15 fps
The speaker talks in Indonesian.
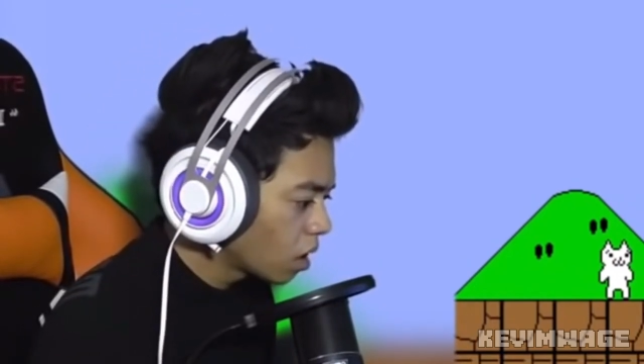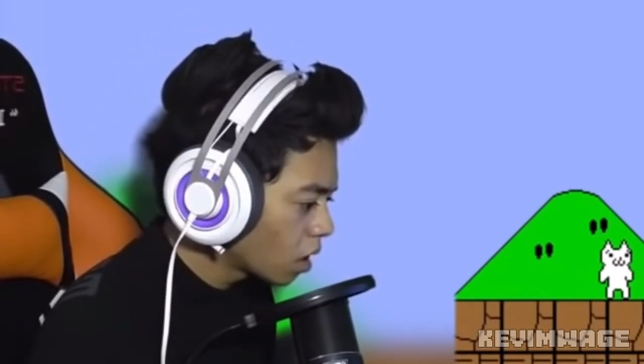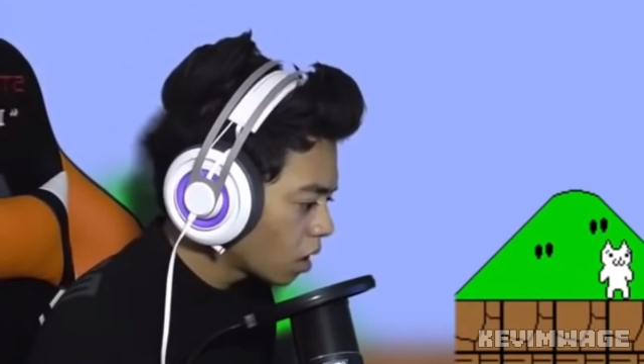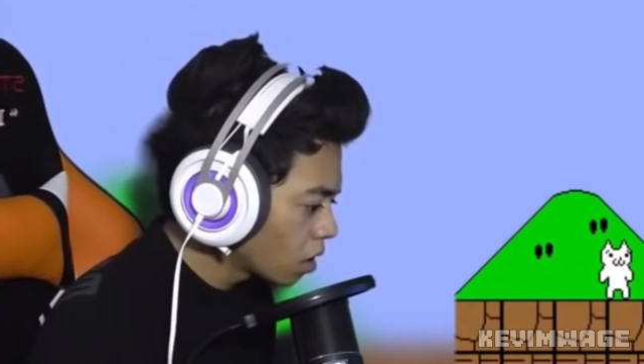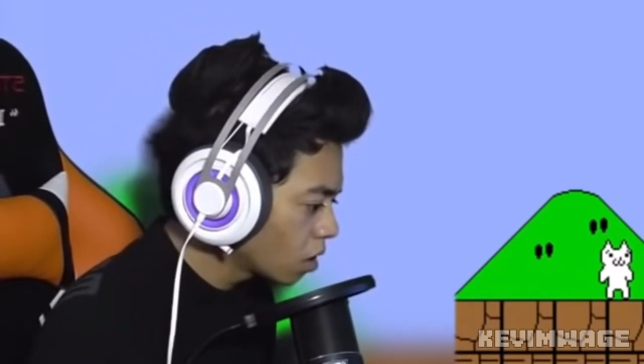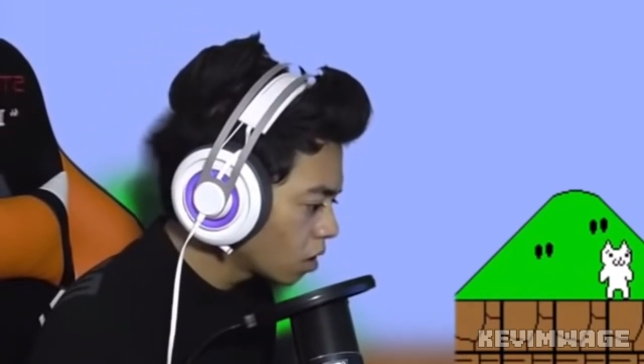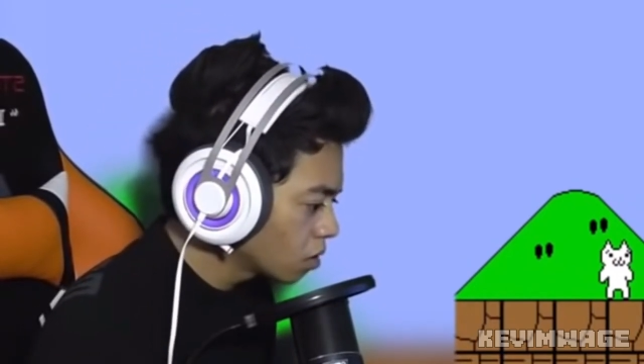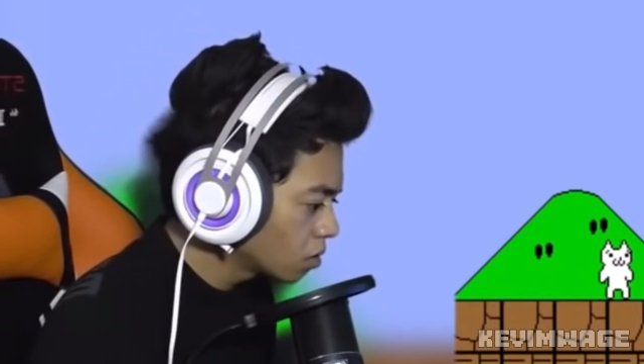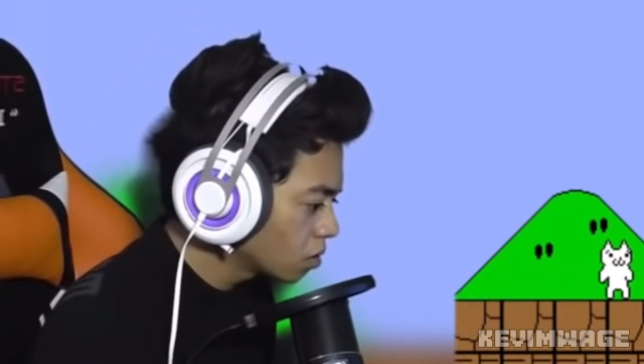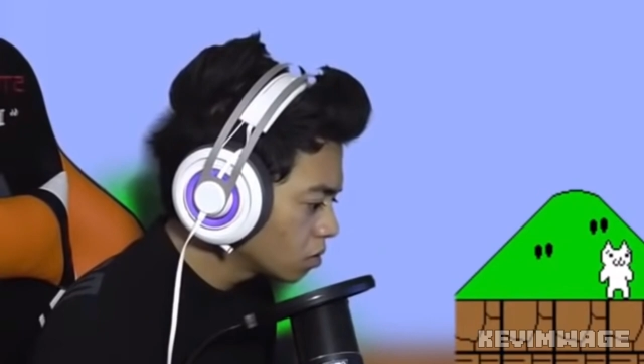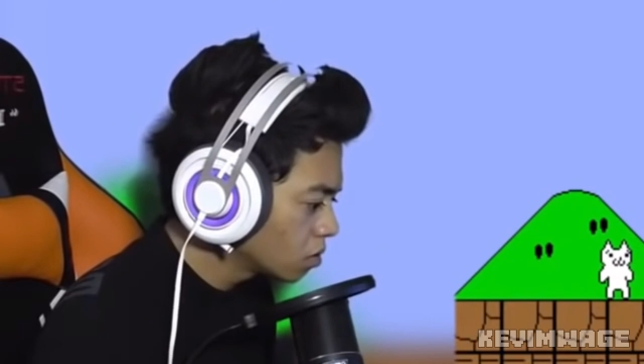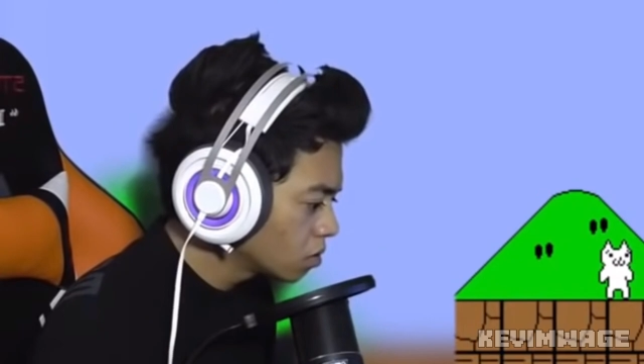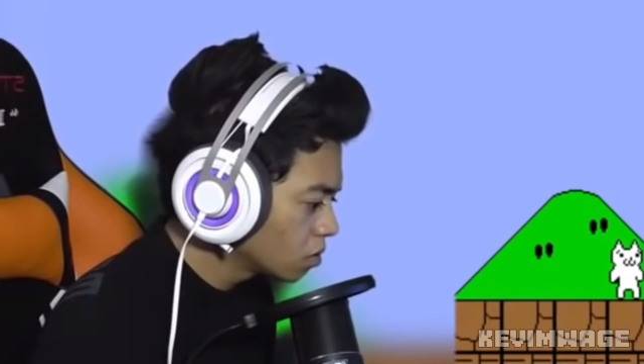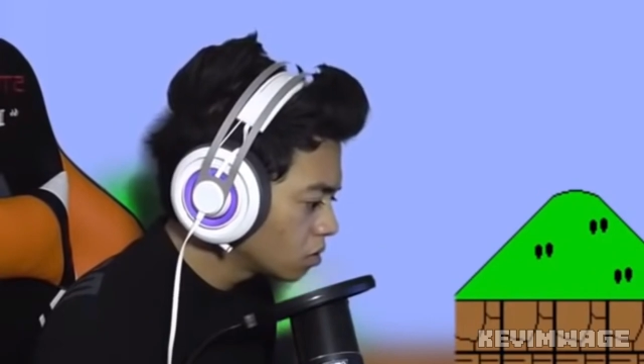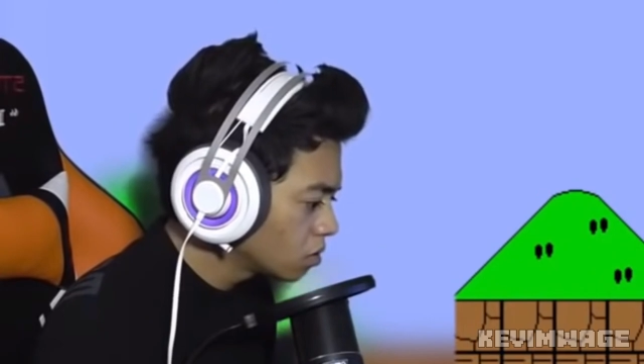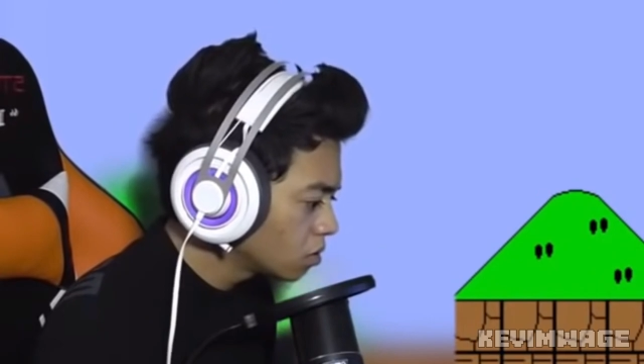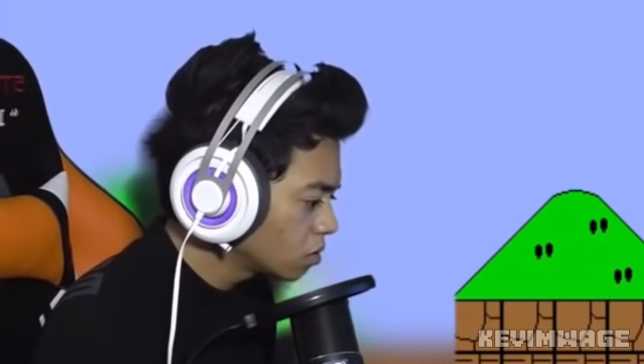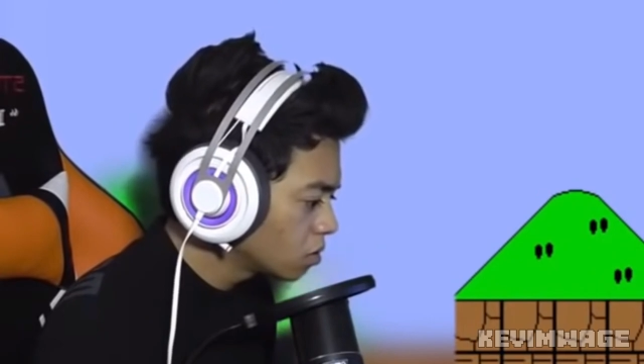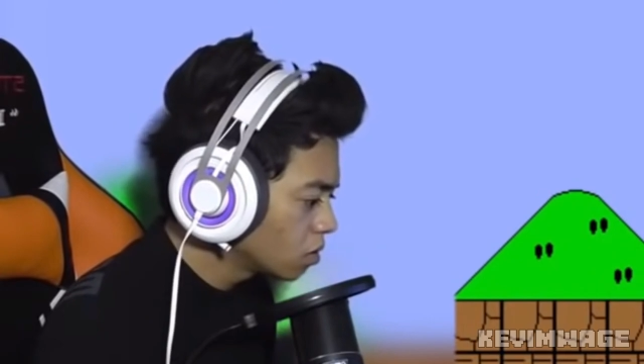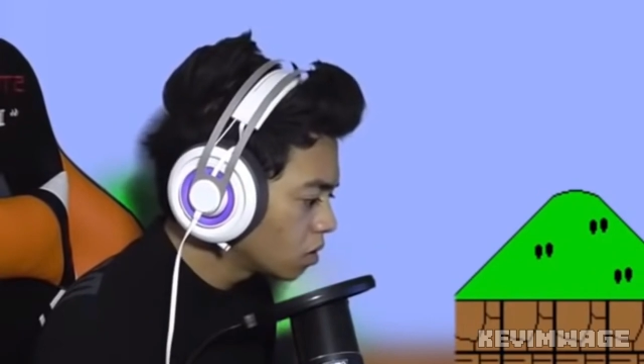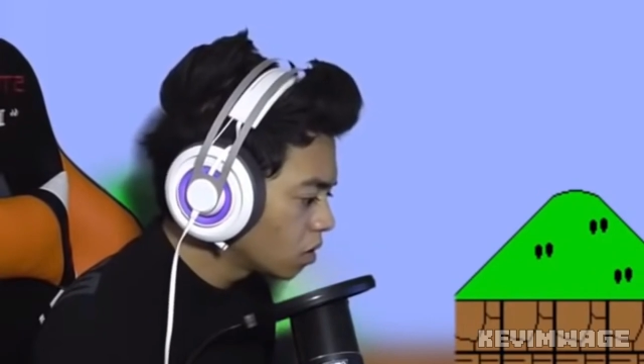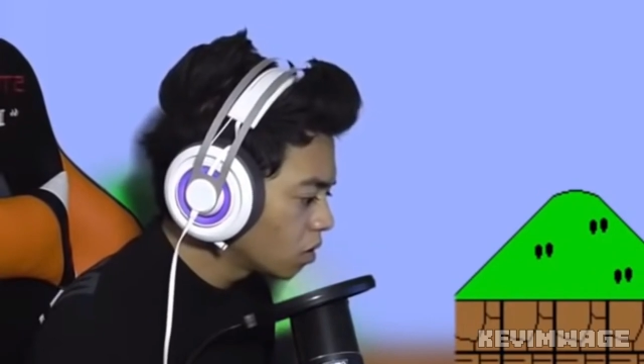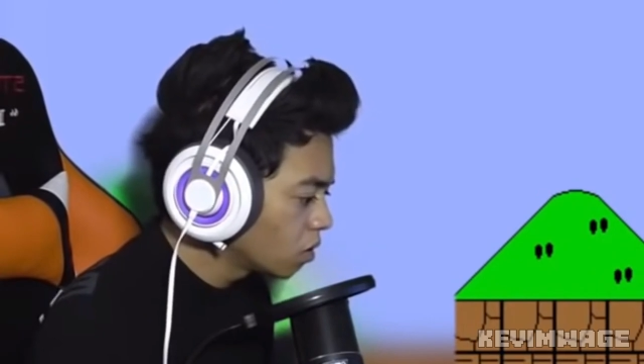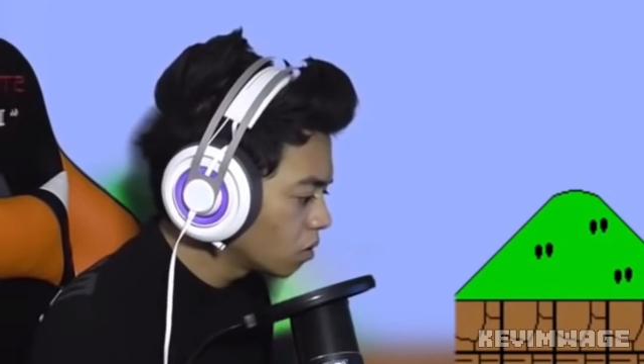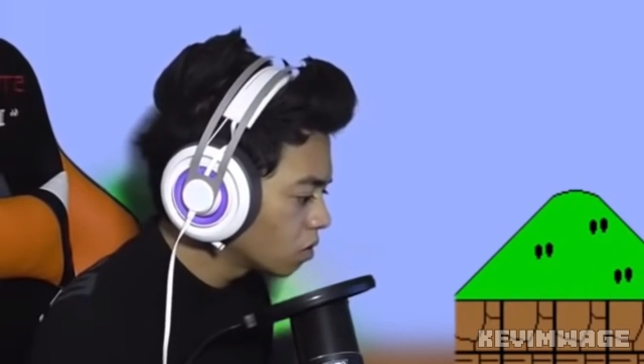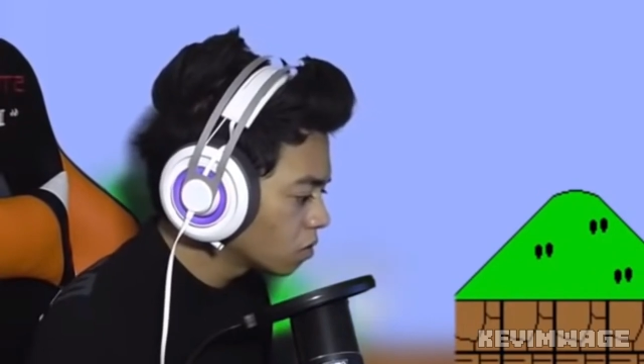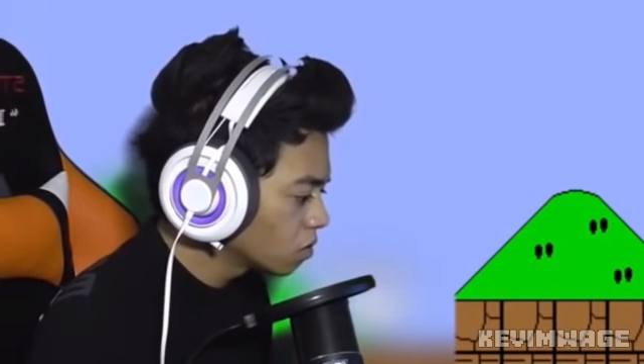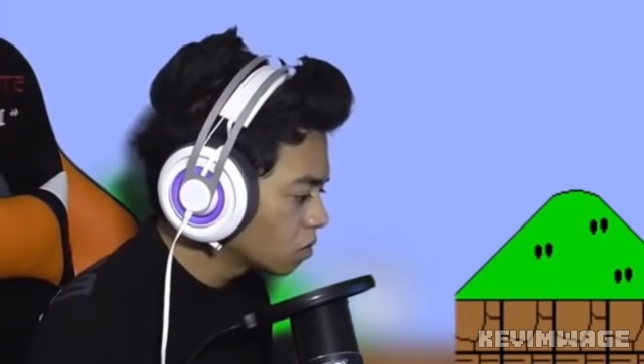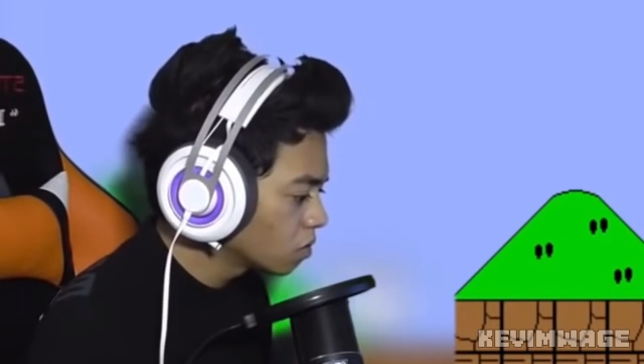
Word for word: Halo? Oh,